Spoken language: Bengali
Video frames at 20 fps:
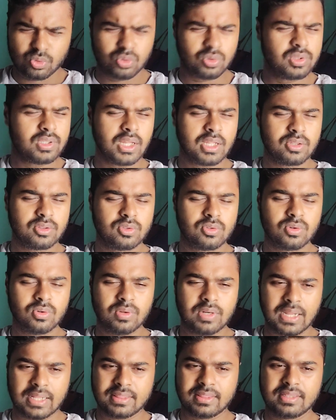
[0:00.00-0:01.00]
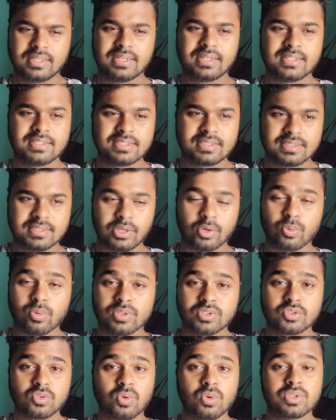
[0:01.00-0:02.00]
দুর্দান্ত রাত্রের যে
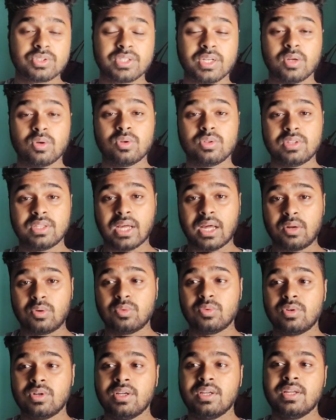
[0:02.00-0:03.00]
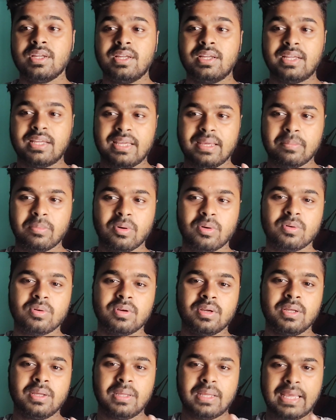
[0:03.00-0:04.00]
সিকোয়েন্সগুলো সেগুলো দারুণ এবং
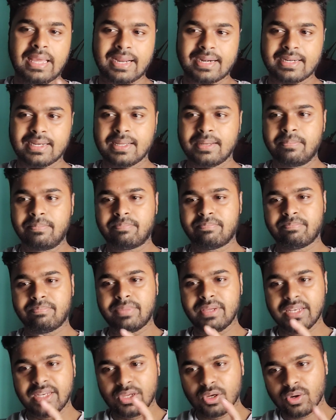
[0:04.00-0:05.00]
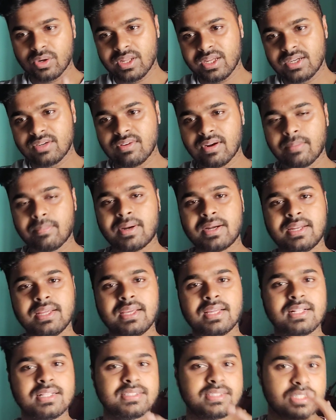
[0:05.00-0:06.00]
একটা পিরিয়ডিক
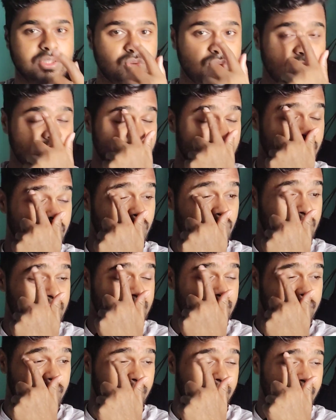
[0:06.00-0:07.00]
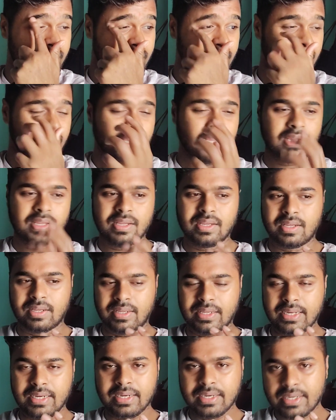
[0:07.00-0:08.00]
ড্রামাটিক্যাল সিচুয়েশনগুলো যেভাবে
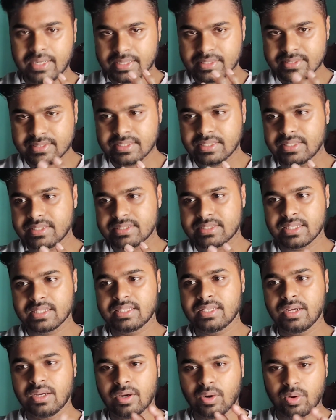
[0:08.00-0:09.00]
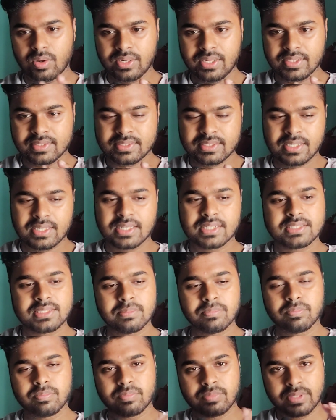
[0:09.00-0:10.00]
ইন্টেন্সিটির সাথে অডিয়েন্সের কাছে